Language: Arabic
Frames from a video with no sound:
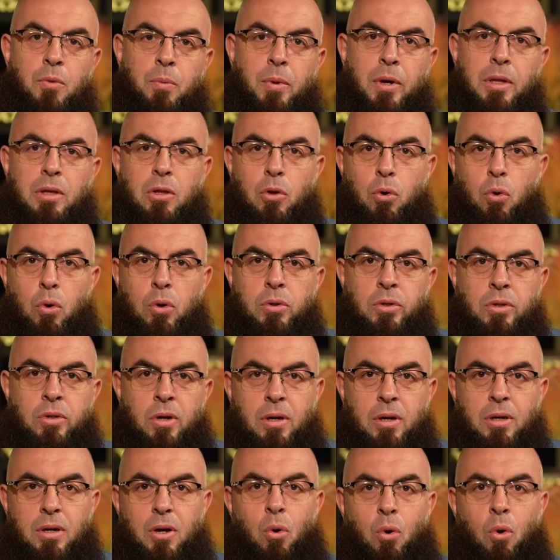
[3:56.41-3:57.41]
بطن
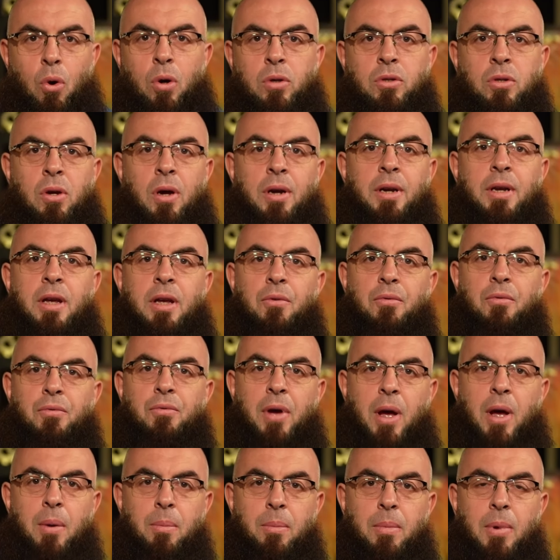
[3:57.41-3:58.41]
الحصان الحصان
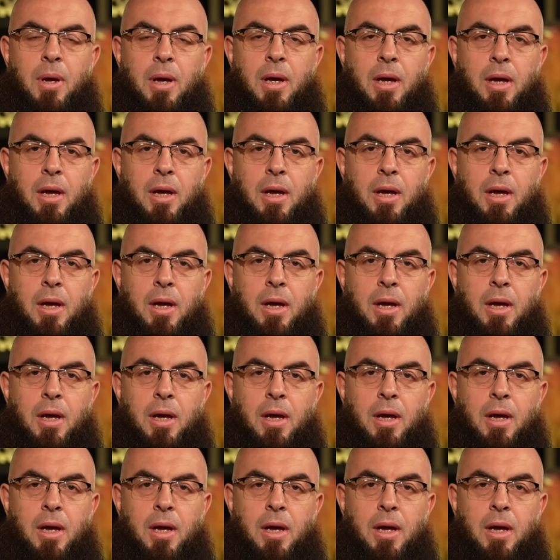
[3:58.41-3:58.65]
يفهم